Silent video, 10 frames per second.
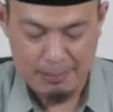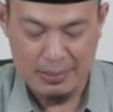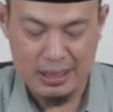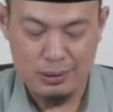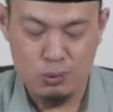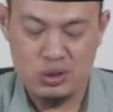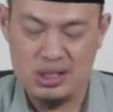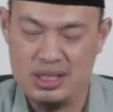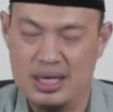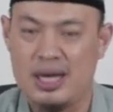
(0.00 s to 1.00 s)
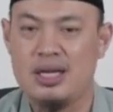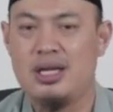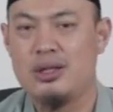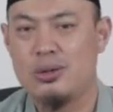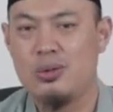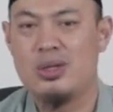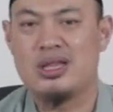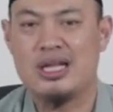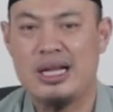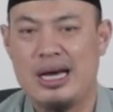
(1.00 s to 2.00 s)
manusia
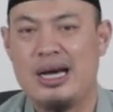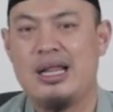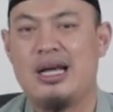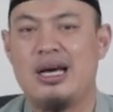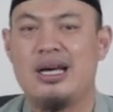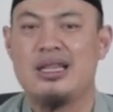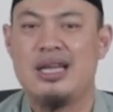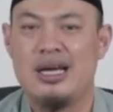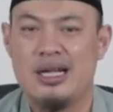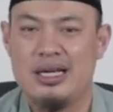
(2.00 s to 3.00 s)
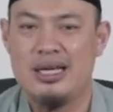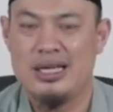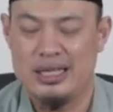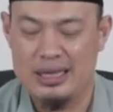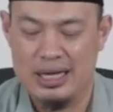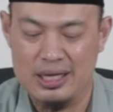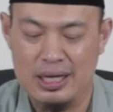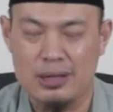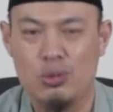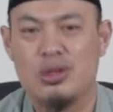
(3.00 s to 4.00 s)
itu terhalang dari
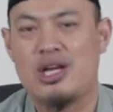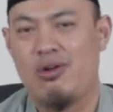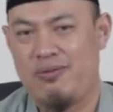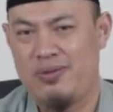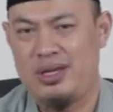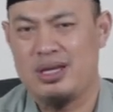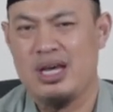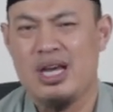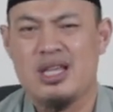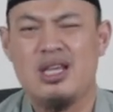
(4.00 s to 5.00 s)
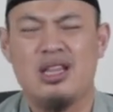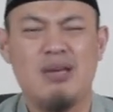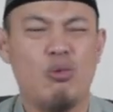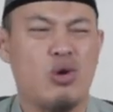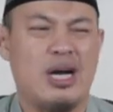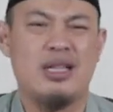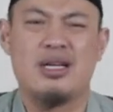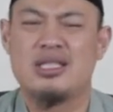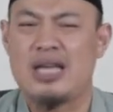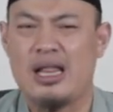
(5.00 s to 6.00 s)
hidayah taufik jadi bukan
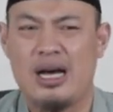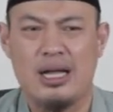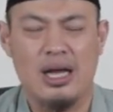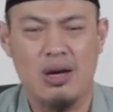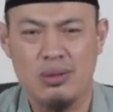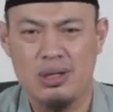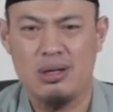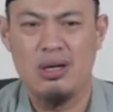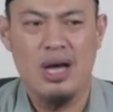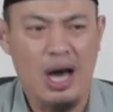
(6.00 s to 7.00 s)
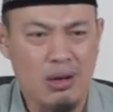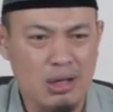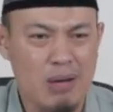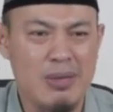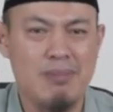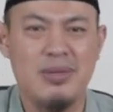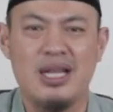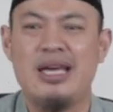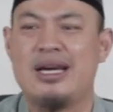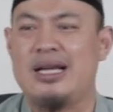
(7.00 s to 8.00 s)
kesalahan Allah. Allah
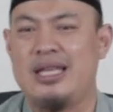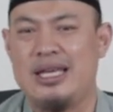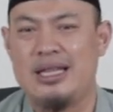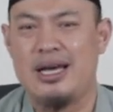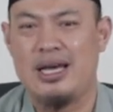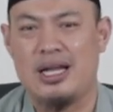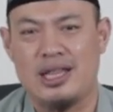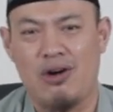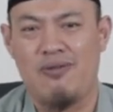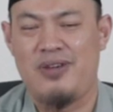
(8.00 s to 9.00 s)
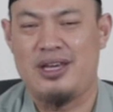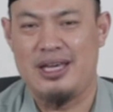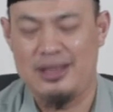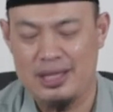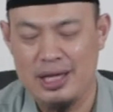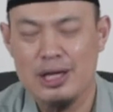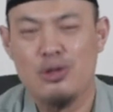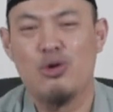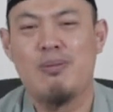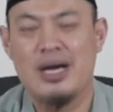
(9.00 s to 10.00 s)
memberikan hidayah taufik ini
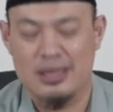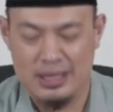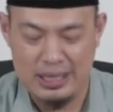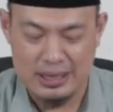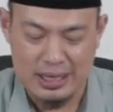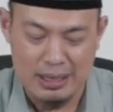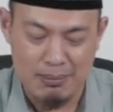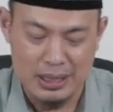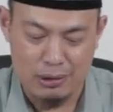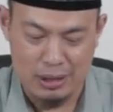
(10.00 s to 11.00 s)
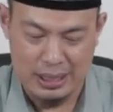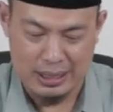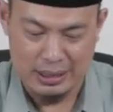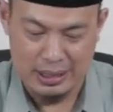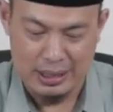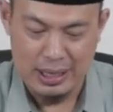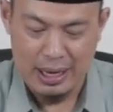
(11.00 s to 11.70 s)
cuman kita menolaknya.